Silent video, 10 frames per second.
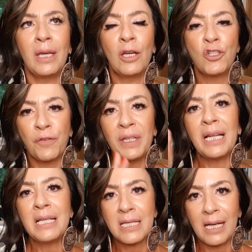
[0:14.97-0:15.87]
Eu tinha
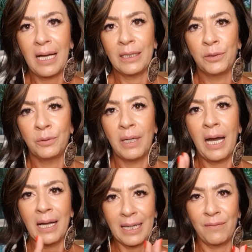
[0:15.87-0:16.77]
finalizado
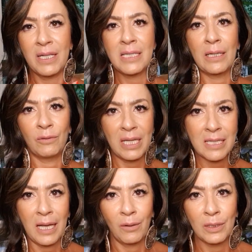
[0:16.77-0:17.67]
a gravação das
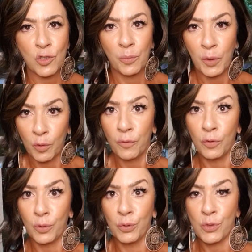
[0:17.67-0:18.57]
aulas do meu novo
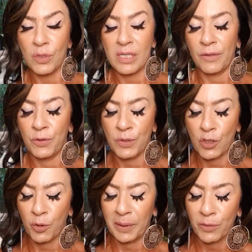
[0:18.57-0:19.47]
curso Desafio
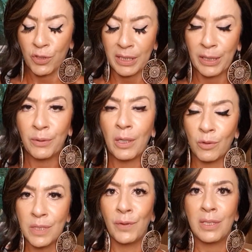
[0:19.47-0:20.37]
Seja o Meu do Dinheiro, que
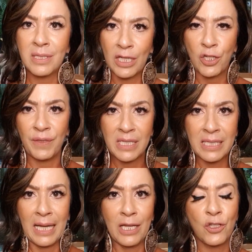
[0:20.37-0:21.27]
inclusive lancei dia
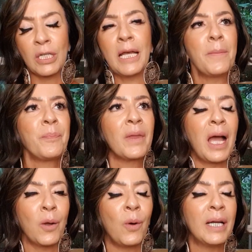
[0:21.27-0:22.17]
27, né?
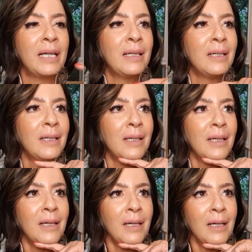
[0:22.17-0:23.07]
Agora.
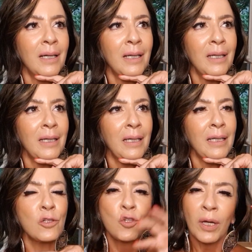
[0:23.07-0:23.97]

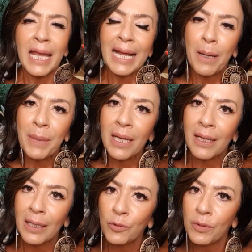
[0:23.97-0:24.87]
E só que
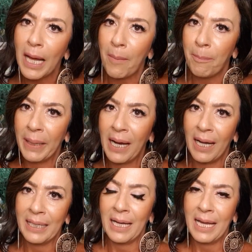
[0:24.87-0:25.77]
caminhando na
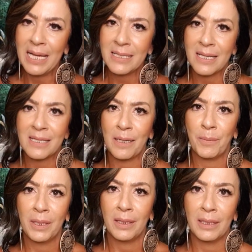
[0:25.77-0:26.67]
praia essa
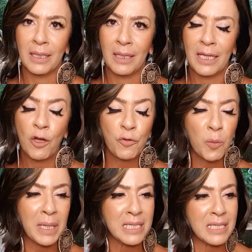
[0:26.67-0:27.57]
semana, eu vi
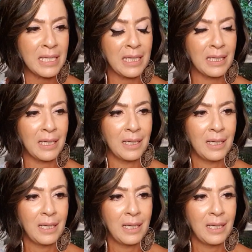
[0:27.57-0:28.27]
uma cena